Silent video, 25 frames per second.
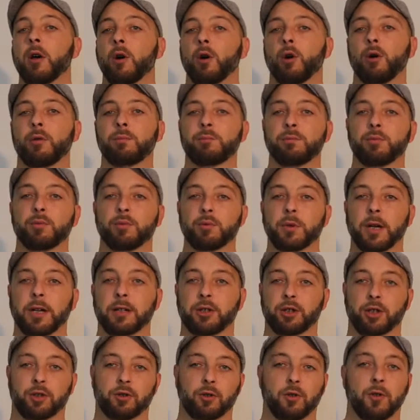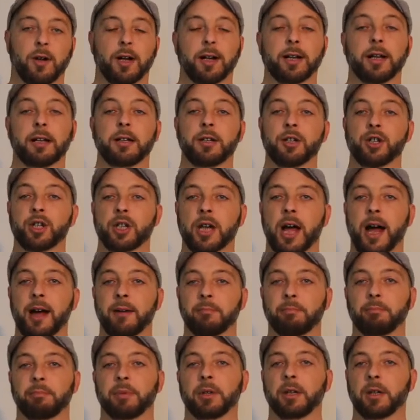oppure ci sono anche gli
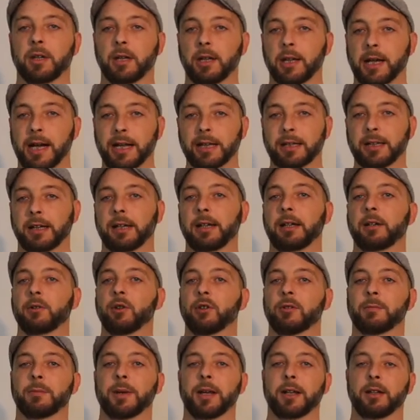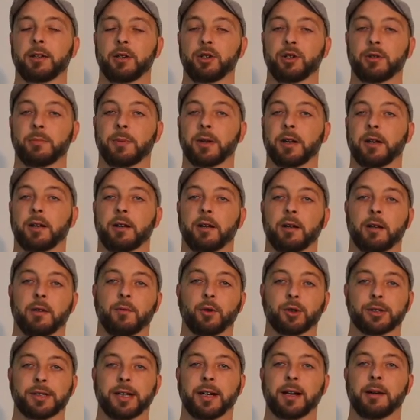shampoo, altri cosmetici per eh, i
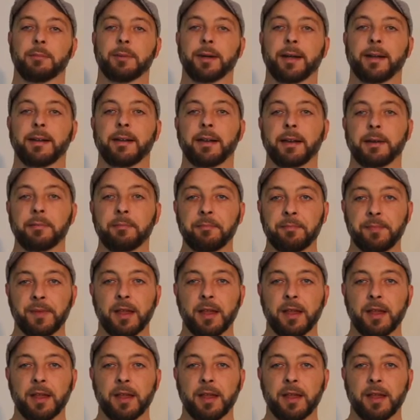vostri capelli.